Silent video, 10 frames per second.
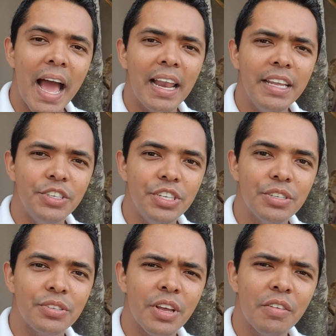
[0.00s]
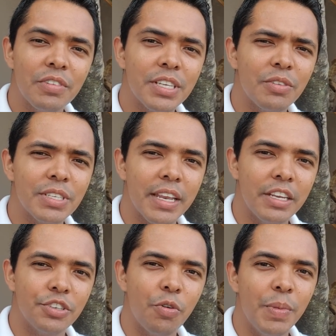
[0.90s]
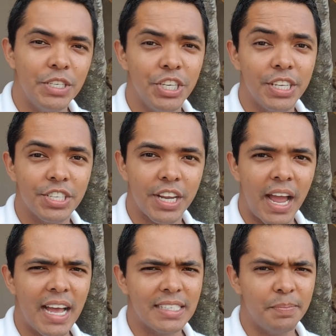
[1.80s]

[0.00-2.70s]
Além disso, você gostaria de alguma dica de casa,